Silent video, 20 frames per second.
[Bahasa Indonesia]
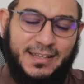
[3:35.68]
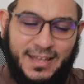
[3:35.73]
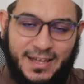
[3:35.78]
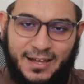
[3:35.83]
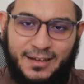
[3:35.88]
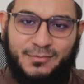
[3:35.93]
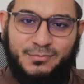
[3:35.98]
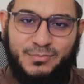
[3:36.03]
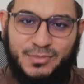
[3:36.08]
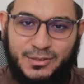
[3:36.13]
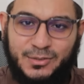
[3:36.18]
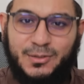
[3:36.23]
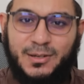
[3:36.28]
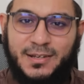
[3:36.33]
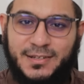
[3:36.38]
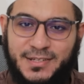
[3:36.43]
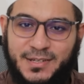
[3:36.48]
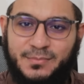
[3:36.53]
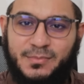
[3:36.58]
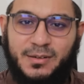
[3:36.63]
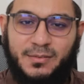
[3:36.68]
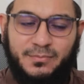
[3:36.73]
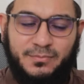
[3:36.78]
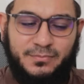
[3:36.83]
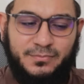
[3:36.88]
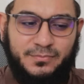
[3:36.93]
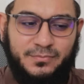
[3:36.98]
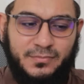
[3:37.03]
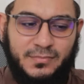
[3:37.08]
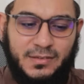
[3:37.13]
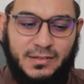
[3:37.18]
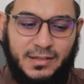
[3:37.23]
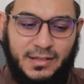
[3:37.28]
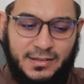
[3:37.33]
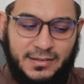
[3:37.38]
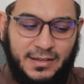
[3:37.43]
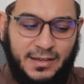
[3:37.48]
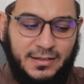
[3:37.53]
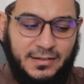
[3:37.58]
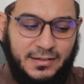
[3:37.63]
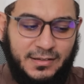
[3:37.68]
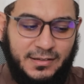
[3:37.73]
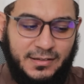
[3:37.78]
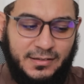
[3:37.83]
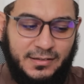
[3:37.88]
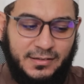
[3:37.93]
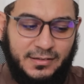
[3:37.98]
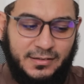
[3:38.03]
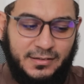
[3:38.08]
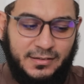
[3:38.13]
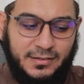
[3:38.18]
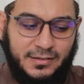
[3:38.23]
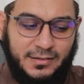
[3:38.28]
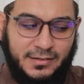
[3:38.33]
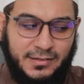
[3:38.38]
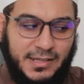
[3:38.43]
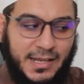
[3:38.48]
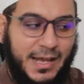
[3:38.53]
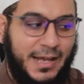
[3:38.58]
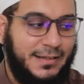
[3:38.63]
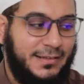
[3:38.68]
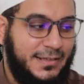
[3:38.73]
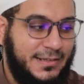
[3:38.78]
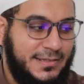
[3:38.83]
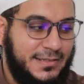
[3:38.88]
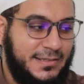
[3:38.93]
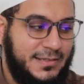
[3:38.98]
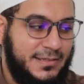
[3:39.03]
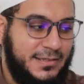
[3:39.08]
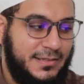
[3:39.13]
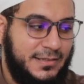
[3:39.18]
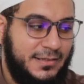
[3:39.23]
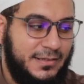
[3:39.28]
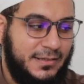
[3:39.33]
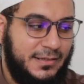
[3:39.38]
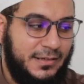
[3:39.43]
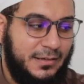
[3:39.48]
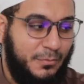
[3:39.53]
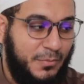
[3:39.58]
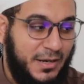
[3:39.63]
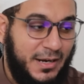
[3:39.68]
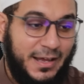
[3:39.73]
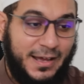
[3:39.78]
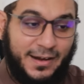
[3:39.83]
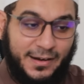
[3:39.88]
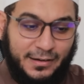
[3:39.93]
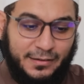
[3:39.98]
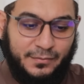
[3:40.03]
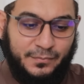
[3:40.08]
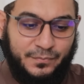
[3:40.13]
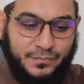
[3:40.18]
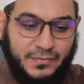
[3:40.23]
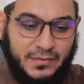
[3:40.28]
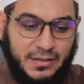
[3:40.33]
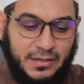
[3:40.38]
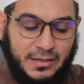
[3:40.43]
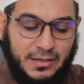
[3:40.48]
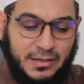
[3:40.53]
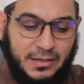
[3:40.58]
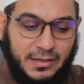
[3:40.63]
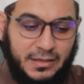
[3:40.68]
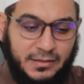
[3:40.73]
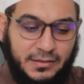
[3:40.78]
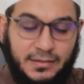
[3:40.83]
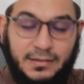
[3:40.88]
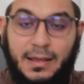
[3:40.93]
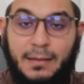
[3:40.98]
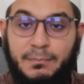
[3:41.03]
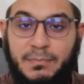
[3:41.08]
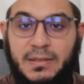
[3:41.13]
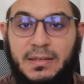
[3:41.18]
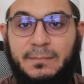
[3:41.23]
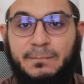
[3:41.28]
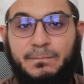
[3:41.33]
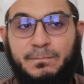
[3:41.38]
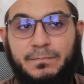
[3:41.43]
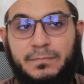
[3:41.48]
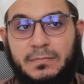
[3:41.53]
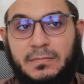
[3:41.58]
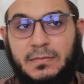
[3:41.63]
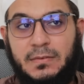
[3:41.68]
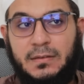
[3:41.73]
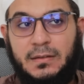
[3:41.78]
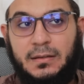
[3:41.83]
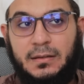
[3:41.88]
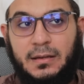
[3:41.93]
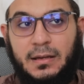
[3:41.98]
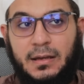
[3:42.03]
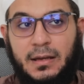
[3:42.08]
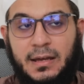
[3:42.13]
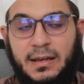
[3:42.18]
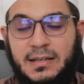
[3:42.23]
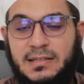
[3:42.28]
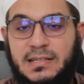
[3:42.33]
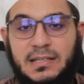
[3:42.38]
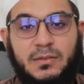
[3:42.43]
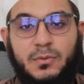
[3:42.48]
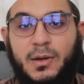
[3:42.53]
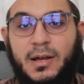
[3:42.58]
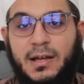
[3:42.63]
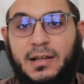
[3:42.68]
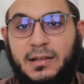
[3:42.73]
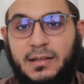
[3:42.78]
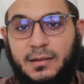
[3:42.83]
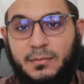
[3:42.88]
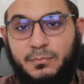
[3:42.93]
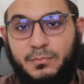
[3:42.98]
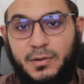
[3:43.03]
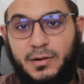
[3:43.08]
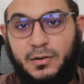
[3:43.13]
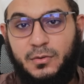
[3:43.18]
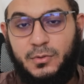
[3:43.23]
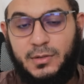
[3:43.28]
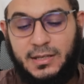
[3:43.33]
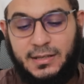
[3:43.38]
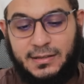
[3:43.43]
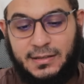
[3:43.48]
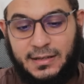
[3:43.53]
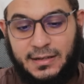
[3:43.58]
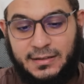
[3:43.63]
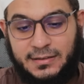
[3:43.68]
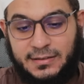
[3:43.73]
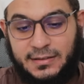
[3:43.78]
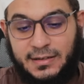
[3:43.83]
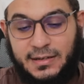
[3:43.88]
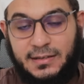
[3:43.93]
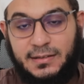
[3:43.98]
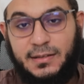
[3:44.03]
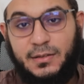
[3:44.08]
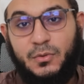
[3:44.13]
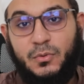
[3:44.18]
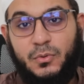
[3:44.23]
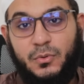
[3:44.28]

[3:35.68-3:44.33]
Ya, betul ya sebab Kita ini di atas kebenaran. Tetapi ada satu hal yang perlu kita teliti